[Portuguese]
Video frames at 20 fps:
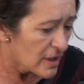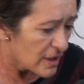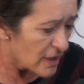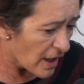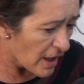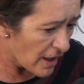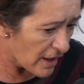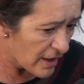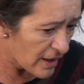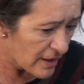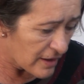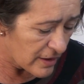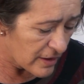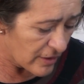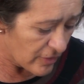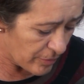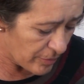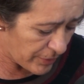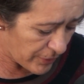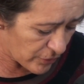Ah,
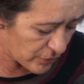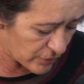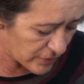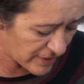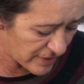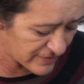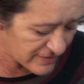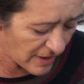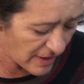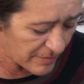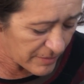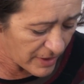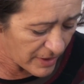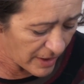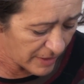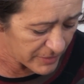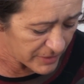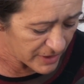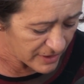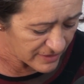eu procurei saber,
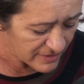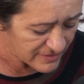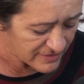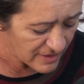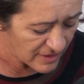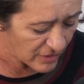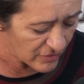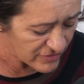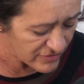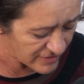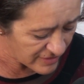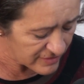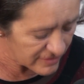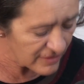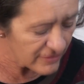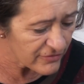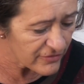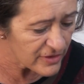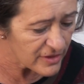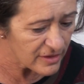a menina disse que é uns
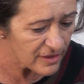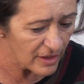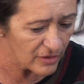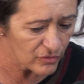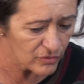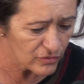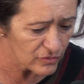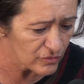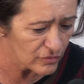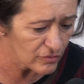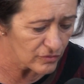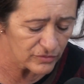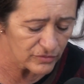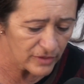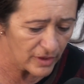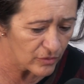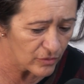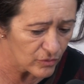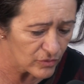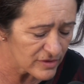120, aí eu não,
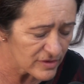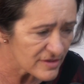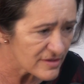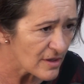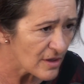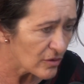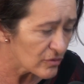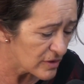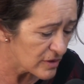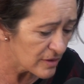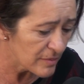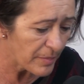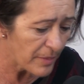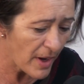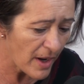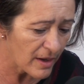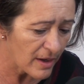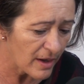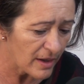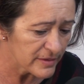tenho condição de
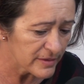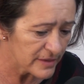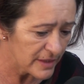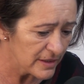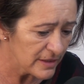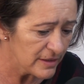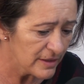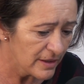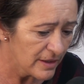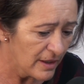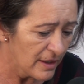pagar, não tem?